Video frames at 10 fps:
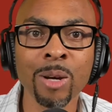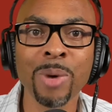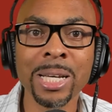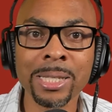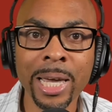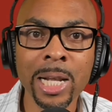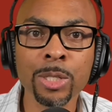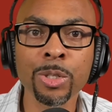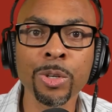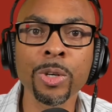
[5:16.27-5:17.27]
parce
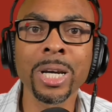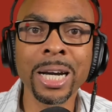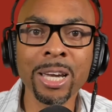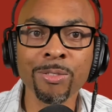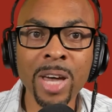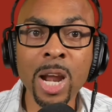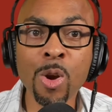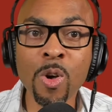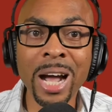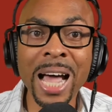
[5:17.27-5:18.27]
qu'elle se
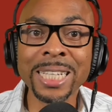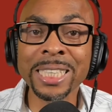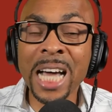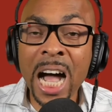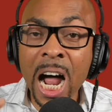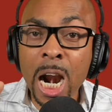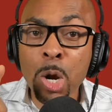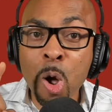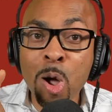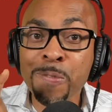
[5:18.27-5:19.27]
révélera dans
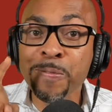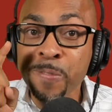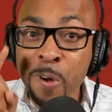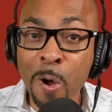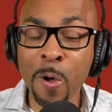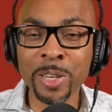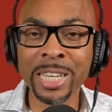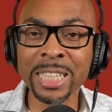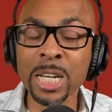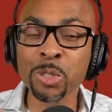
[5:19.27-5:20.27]
le feu,
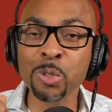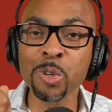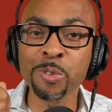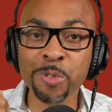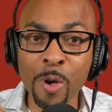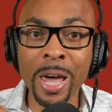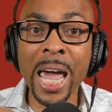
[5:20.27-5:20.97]
c'est dans du feu,